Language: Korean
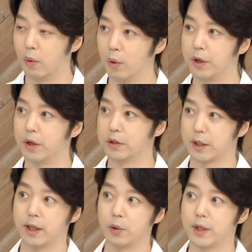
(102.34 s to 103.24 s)
오히려
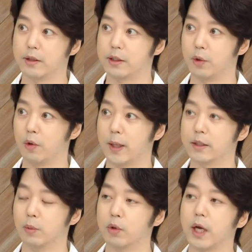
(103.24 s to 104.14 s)
제대로 된 치료를
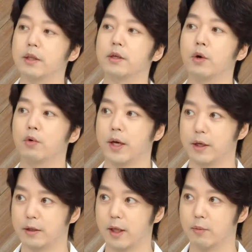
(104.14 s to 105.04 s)
받지 못하는 경우가
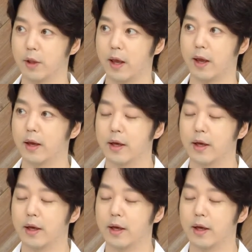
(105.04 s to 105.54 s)
있기 때문에